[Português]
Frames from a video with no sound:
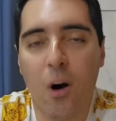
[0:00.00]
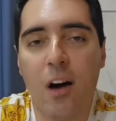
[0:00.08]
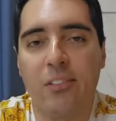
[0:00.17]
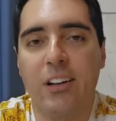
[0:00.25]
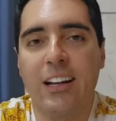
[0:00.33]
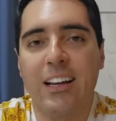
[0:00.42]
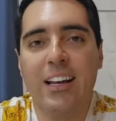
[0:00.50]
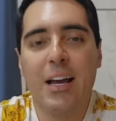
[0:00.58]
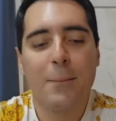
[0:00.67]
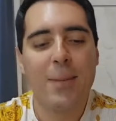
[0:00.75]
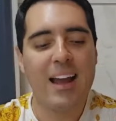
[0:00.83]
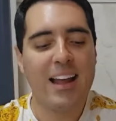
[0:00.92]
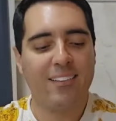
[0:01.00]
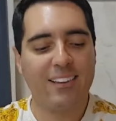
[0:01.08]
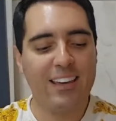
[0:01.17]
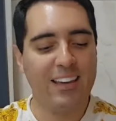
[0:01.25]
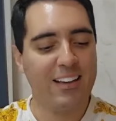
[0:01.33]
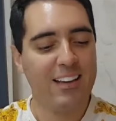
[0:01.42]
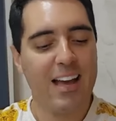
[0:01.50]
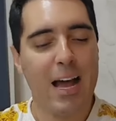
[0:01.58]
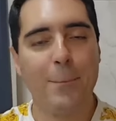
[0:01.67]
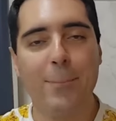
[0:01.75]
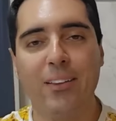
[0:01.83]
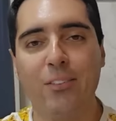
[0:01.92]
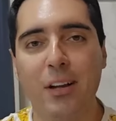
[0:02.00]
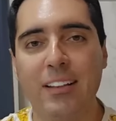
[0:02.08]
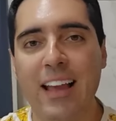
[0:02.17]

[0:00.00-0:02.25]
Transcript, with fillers: OVNI parece que a pessoa